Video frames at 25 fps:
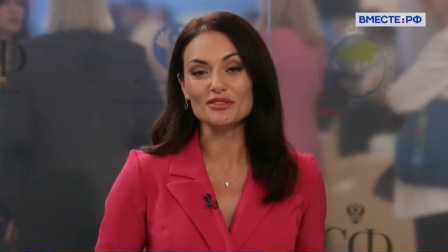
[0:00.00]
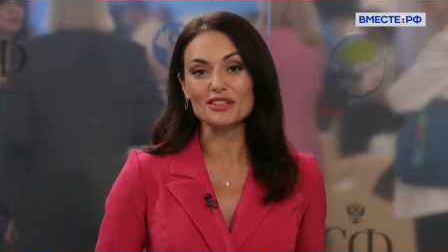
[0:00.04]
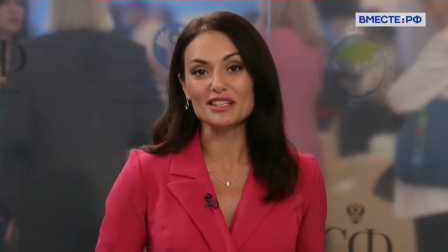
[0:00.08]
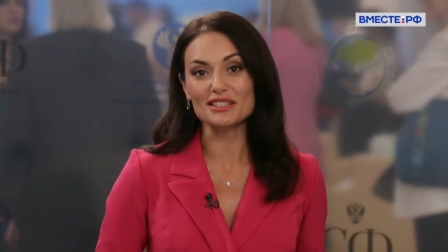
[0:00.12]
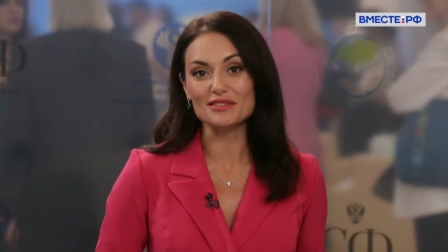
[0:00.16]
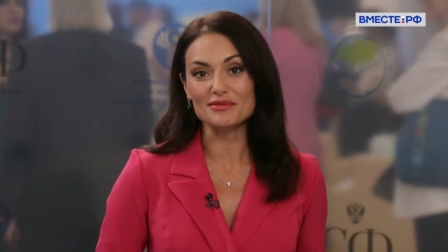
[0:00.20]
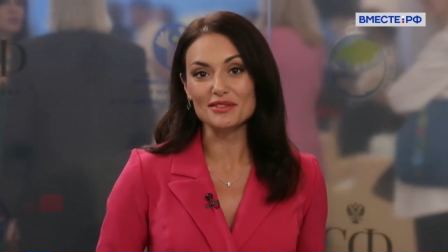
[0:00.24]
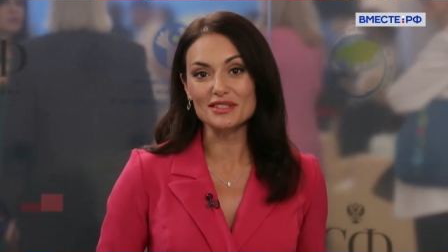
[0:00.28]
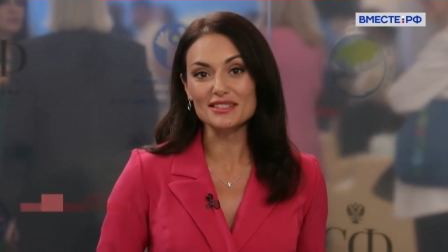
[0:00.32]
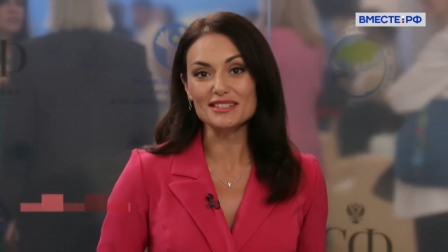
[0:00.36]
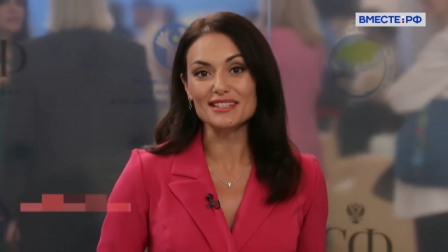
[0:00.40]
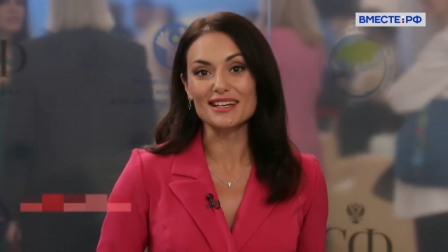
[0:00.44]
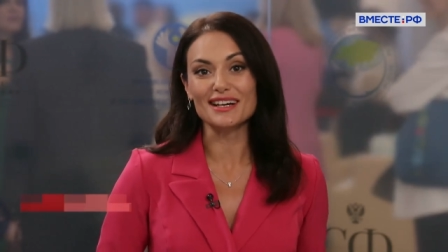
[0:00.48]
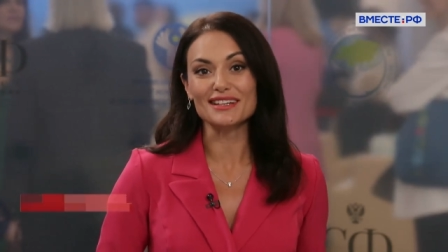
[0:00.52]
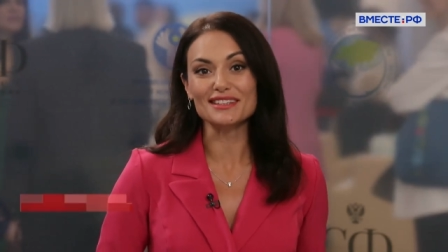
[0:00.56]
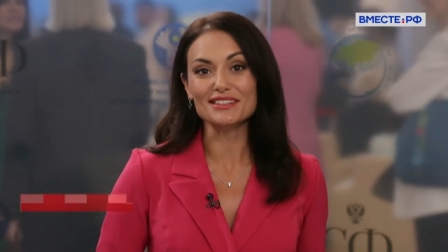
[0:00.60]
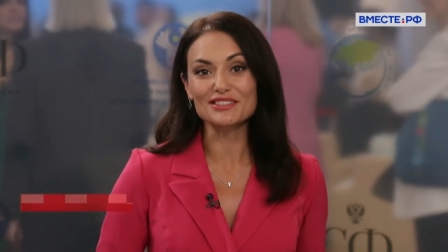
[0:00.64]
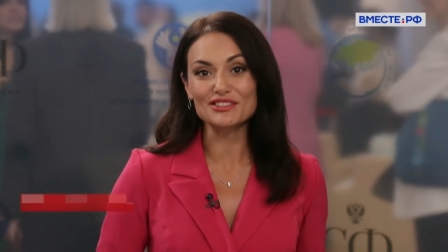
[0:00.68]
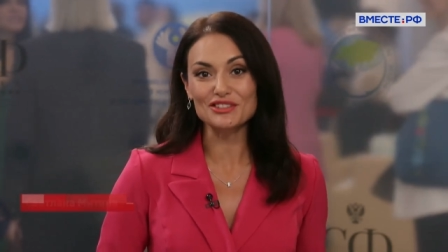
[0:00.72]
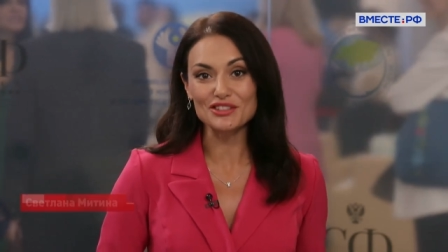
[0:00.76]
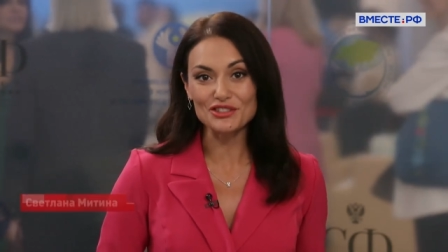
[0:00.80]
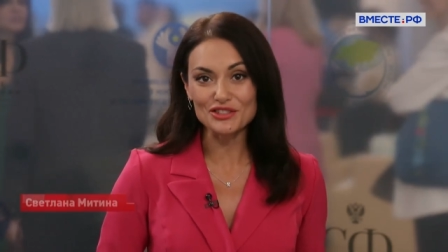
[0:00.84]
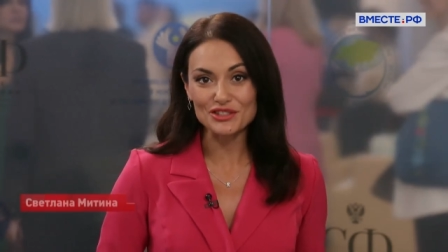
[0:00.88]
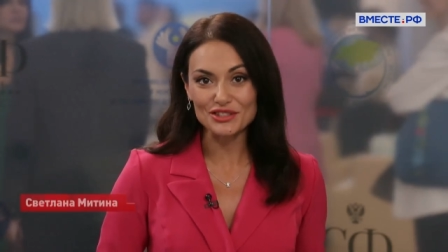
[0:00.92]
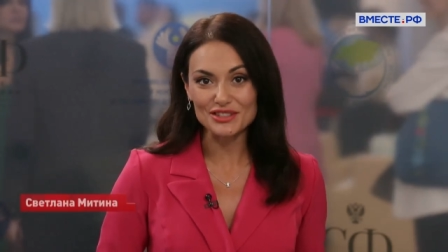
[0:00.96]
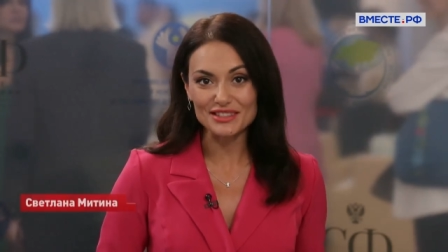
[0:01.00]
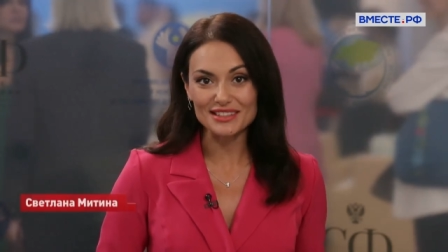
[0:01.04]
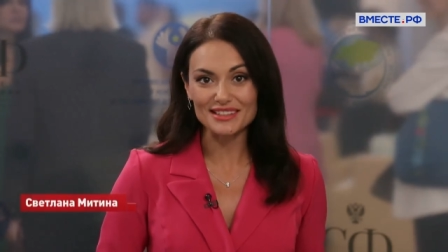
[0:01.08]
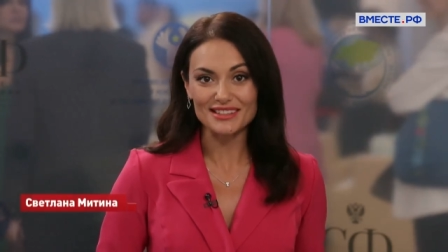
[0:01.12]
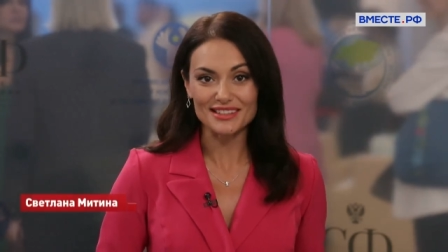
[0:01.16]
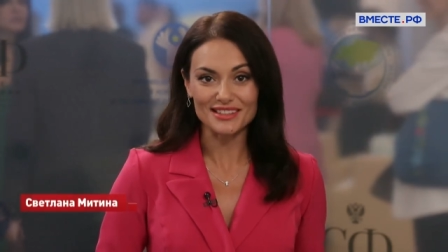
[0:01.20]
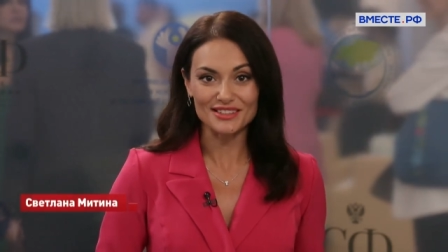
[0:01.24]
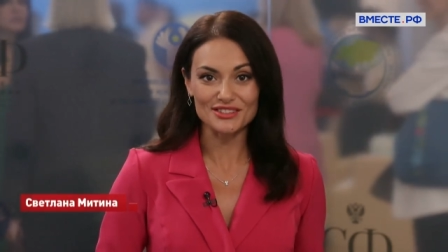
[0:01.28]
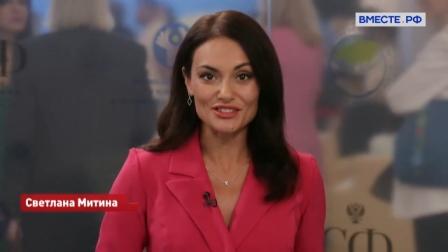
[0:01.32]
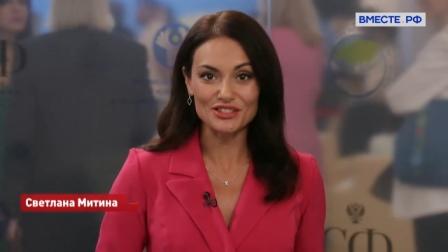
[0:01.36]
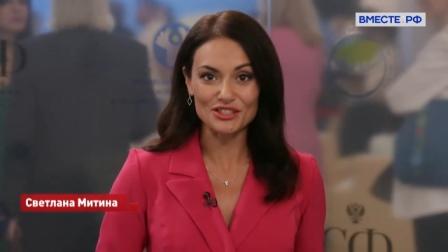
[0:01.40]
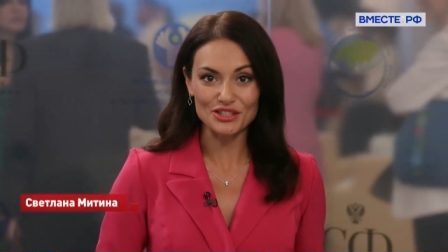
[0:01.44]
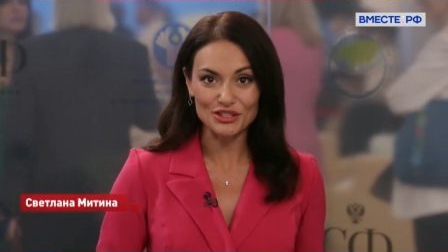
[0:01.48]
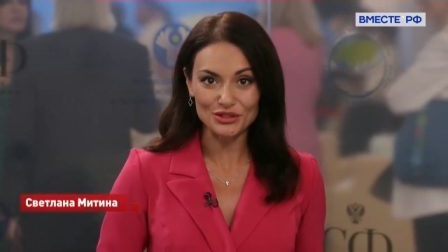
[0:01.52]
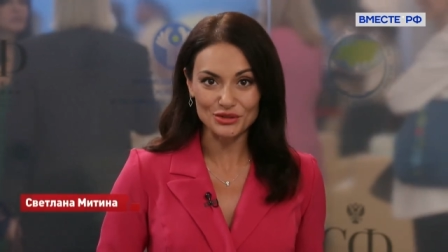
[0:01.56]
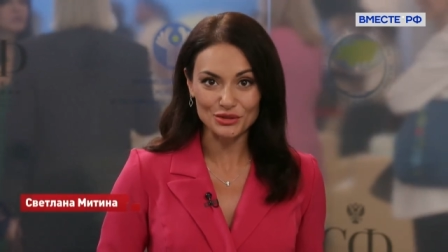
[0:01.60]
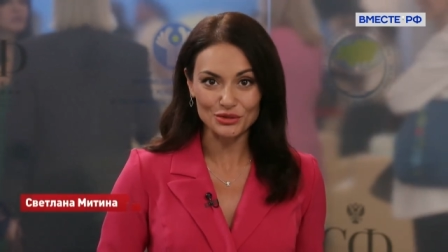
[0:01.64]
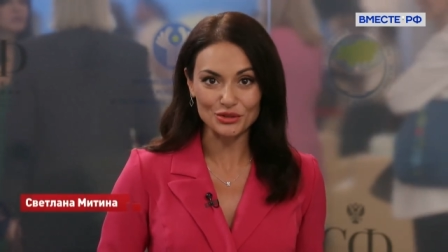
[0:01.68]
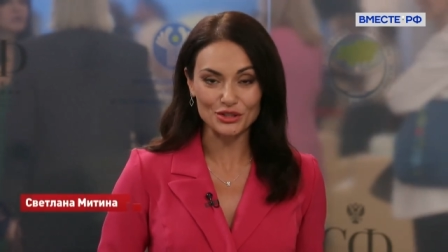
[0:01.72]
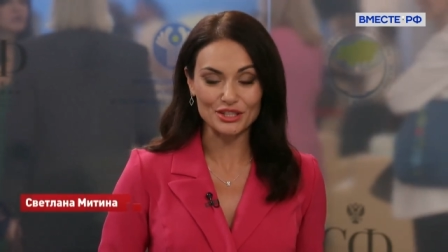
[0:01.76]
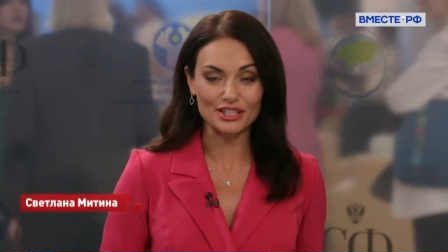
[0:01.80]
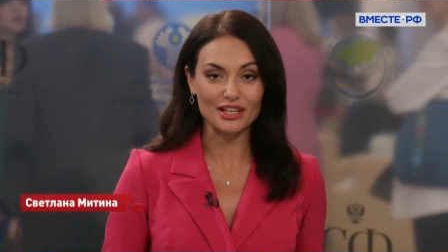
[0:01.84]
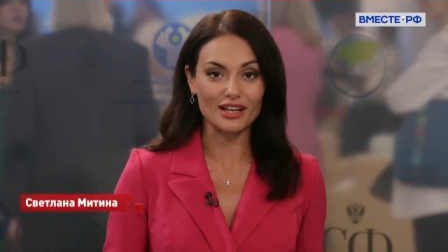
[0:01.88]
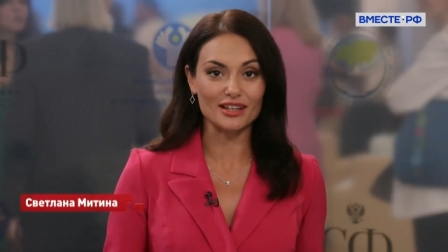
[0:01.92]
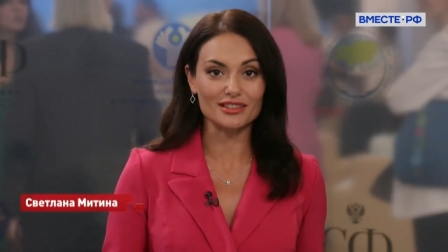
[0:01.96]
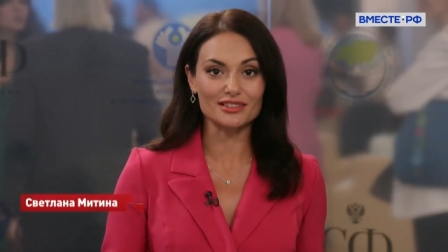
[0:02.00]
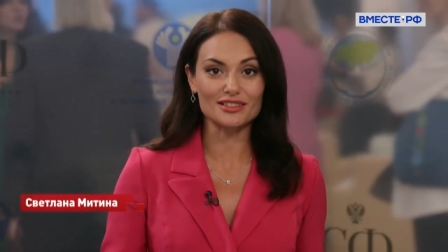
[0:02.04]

в развитии арктических территорий,